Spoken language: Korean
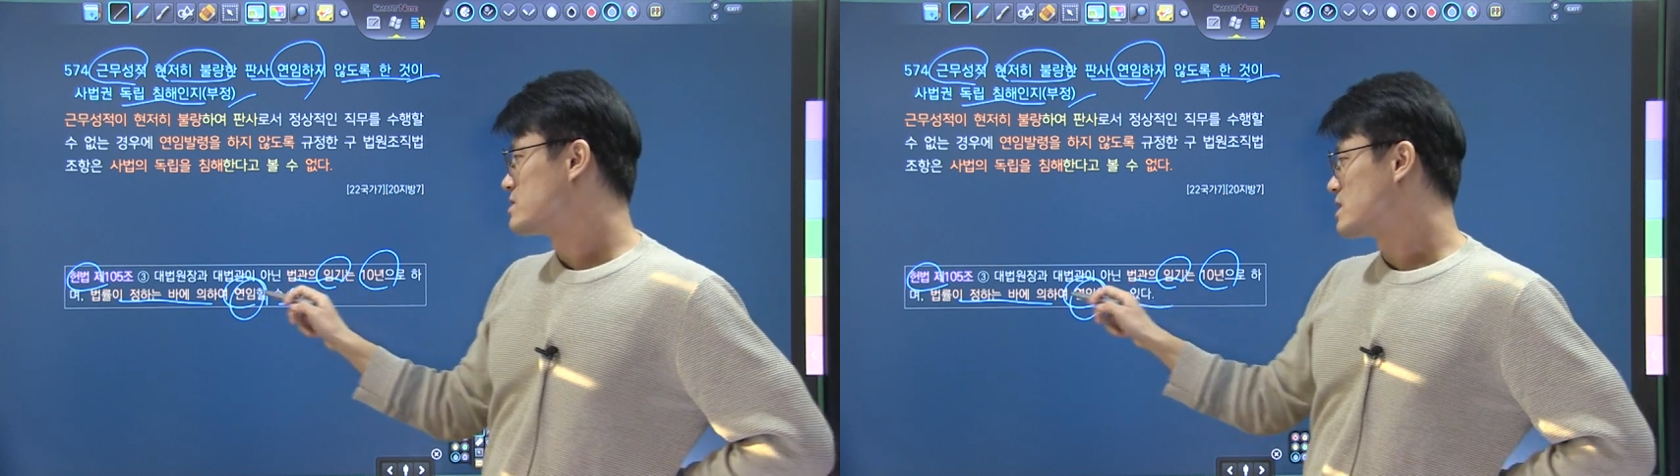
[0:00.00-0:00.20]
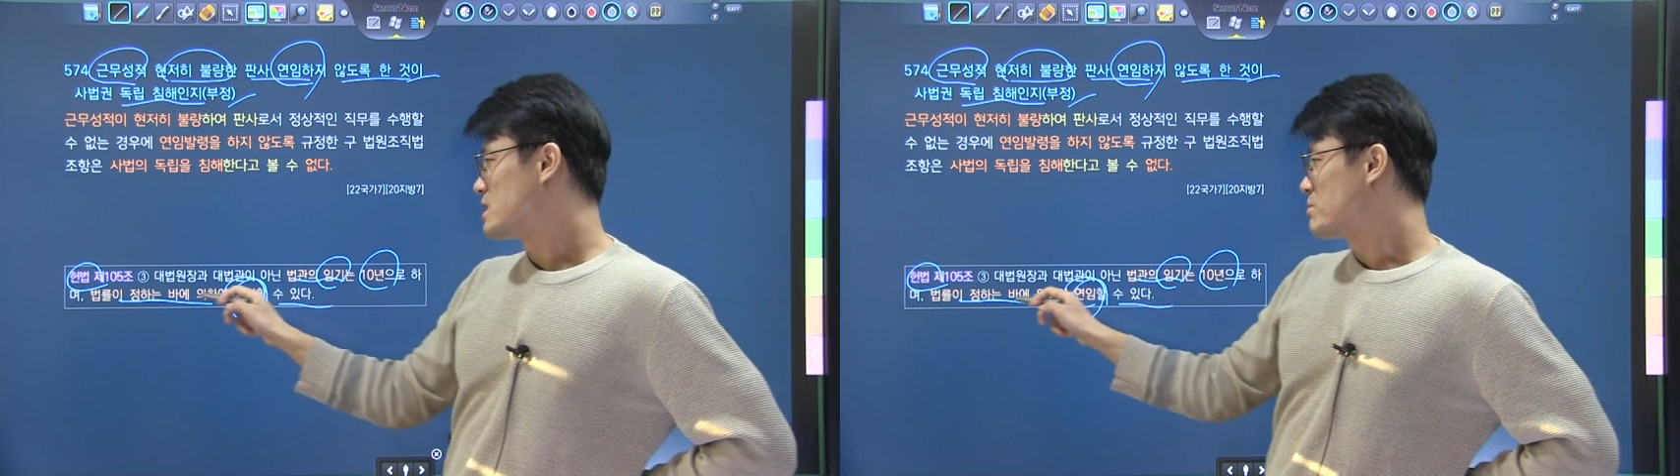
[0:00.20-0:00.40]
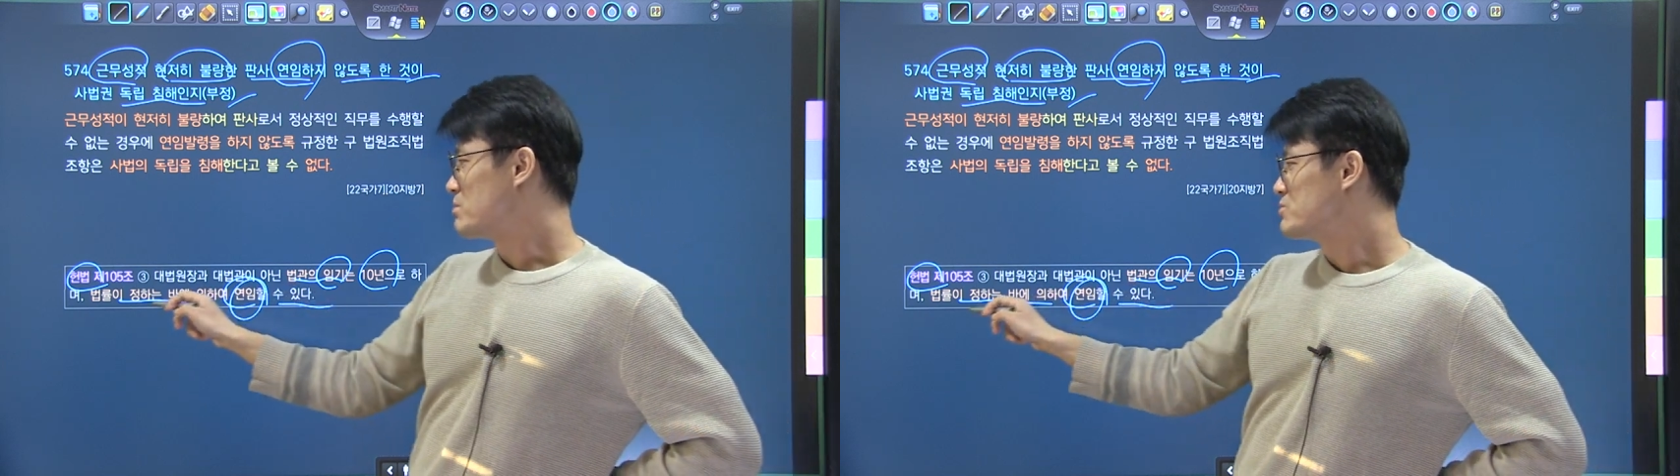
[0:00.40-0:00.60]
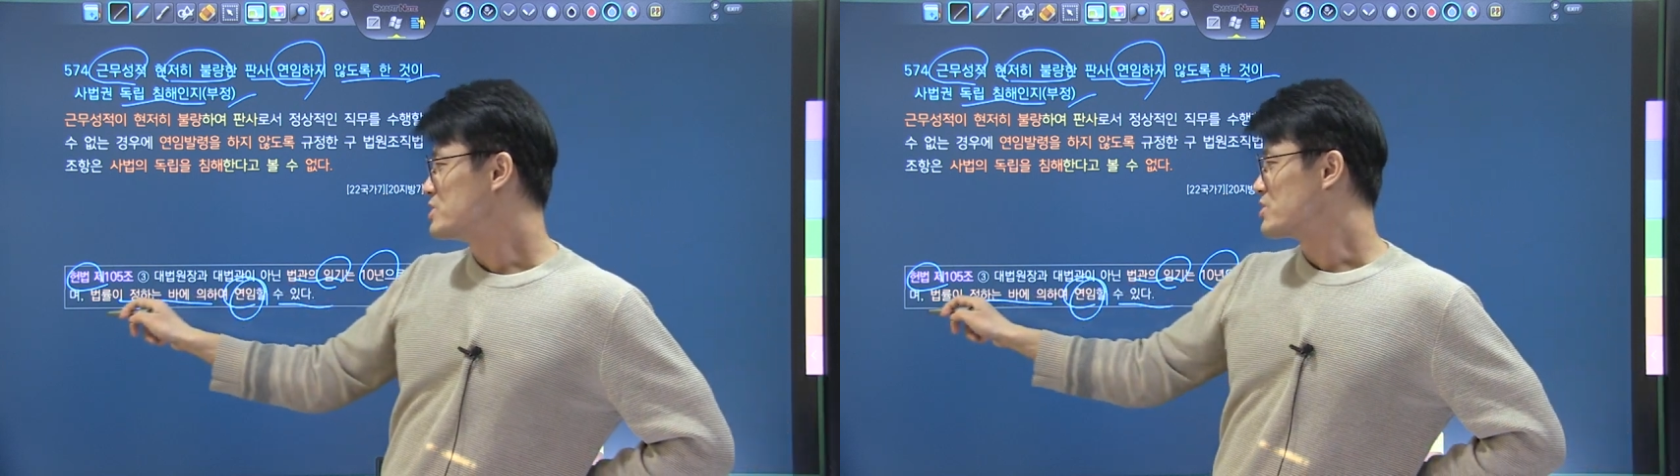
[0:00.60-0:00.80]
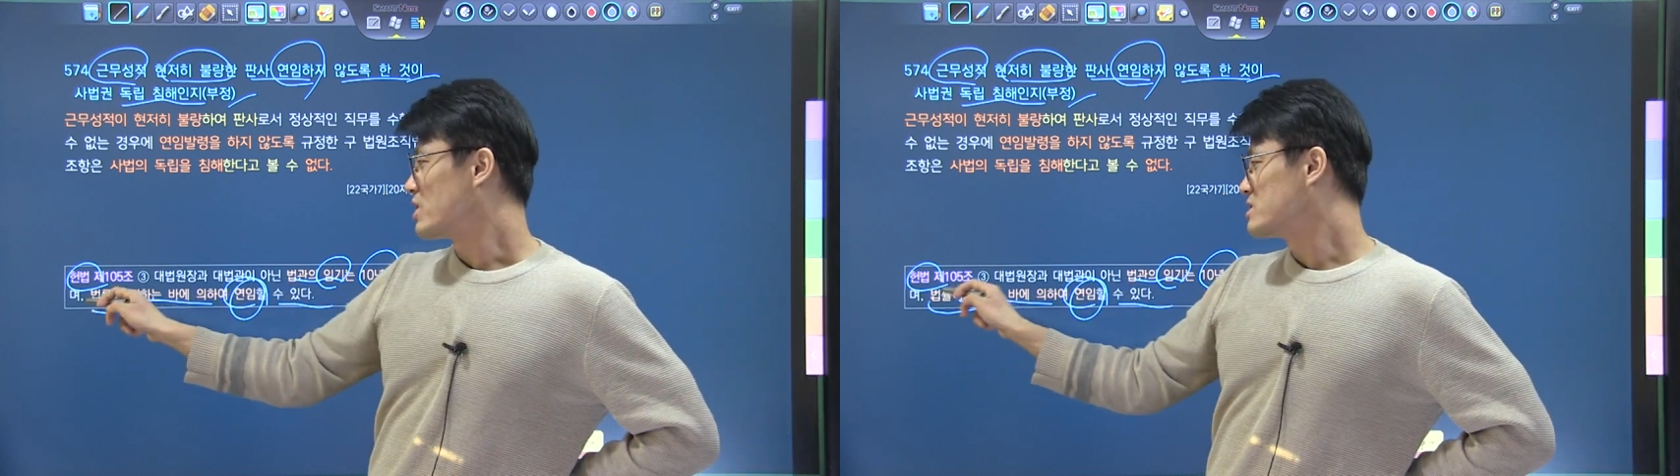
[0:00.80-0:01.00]
자, 이
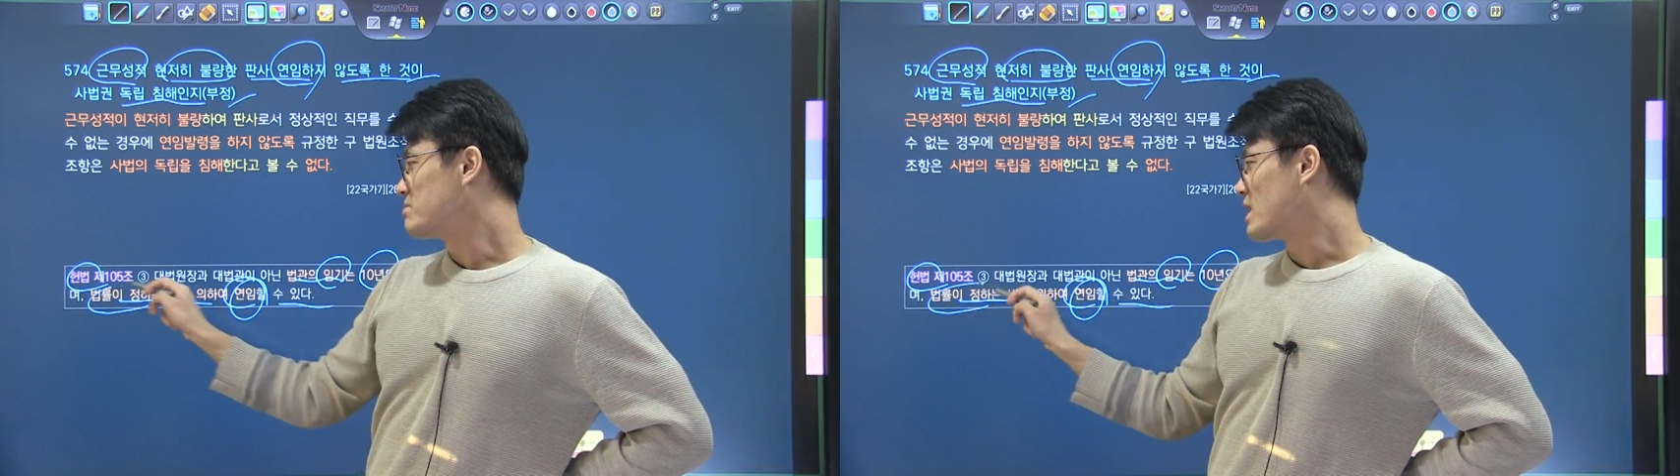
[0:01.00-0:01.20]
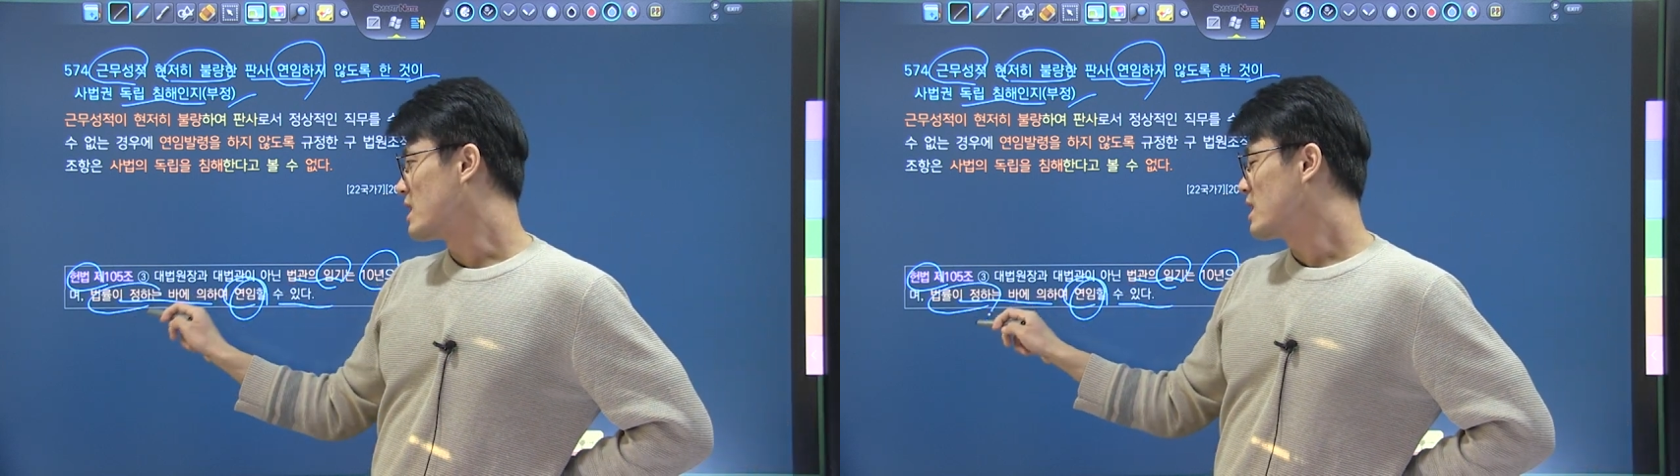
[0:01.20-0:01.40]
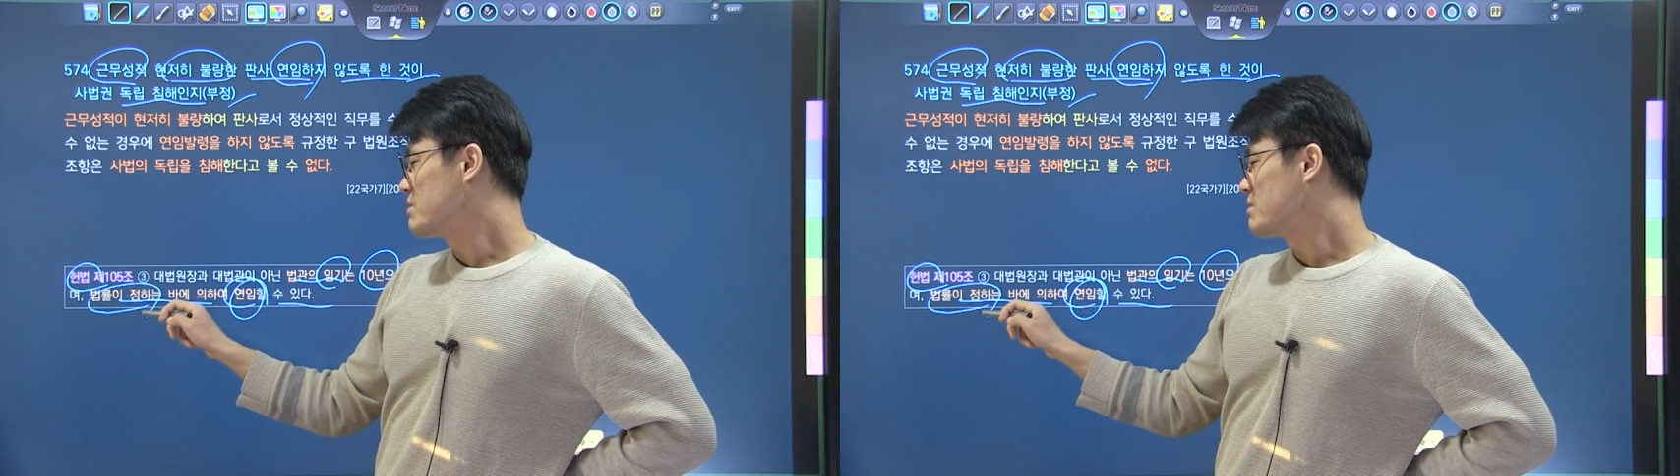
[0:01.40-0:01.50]
법률이 정하는 바,